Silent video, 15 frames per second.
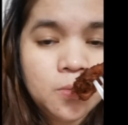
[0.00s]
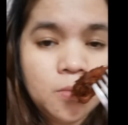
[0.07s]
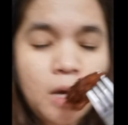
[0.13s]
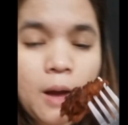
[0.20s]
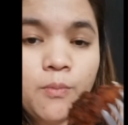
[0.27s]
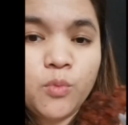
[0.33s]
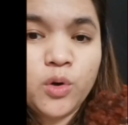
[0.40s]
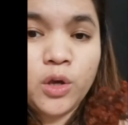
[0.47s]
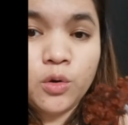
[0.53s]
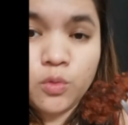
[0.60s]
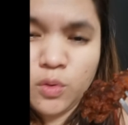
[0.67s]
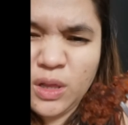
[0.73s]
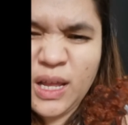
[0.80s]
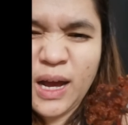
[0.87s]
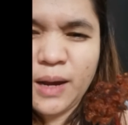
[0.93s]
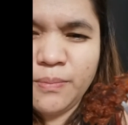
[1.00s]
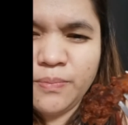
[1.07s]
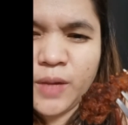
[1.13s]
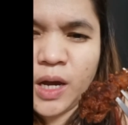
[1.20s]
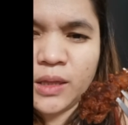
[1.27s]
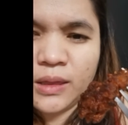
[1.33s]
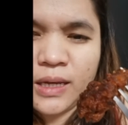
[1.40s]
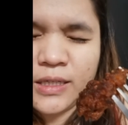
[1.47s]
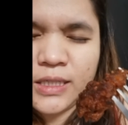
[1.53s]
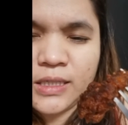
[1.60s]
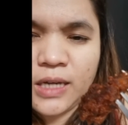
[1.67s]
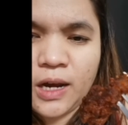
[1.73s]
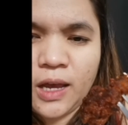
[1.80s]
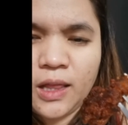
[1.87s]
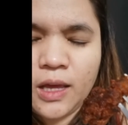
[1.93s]
amoy ulam, not
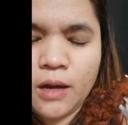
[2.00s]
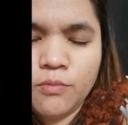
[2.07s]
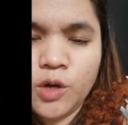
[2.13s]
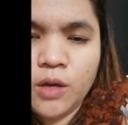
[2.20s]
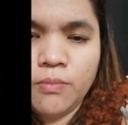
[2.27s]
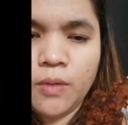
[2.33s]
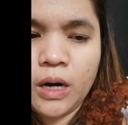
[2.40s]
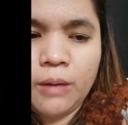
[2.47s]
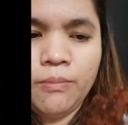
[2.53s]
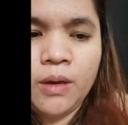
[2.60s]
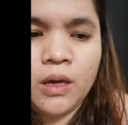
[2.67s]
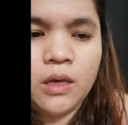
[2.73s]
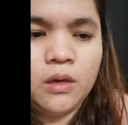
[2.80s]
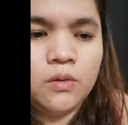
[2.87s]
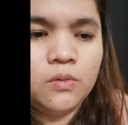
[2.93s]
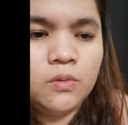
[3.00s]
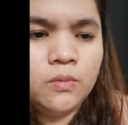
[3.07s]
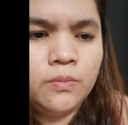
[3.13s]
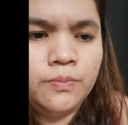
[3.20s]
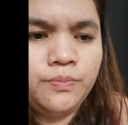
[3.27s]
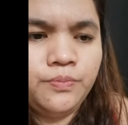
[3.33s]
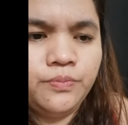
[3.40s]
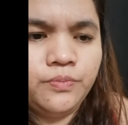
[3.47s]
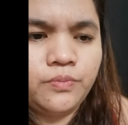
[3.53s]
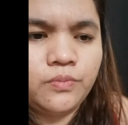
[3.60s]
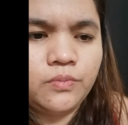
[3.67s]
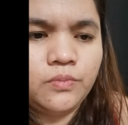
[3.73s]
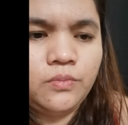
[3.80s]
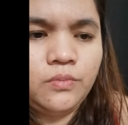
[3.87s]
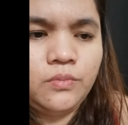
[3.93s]
necessarily amoy barbecue.
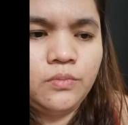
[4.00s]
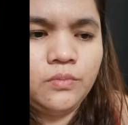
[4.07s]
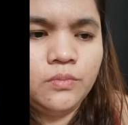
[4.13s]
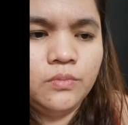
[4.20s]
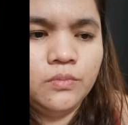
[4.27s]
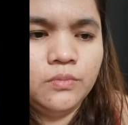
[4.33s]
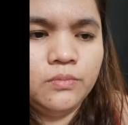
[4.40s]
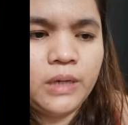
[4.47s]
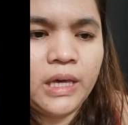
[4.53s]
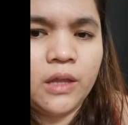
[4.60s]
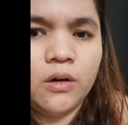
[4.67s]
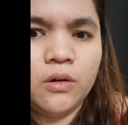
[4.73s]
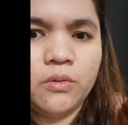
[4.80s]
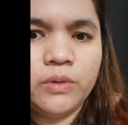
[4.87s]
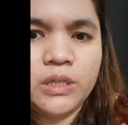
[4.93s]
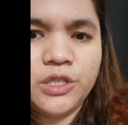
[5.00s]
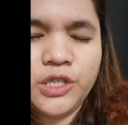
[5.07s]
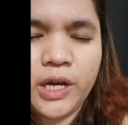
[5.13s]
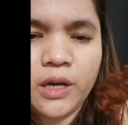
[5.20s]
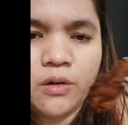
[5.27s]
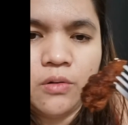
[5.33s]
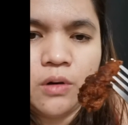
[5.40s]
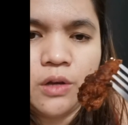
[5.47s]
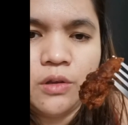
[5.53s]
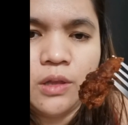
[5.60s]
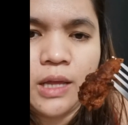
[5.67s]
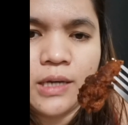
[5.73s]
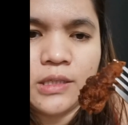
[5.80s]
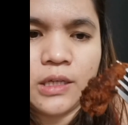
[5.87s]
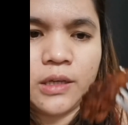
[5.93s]
Pero we'll check kung anong
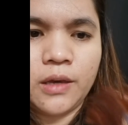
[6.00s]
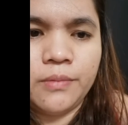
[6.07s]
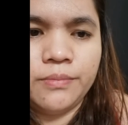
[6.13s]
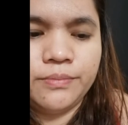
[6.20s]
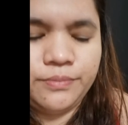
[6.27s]
lasa niya.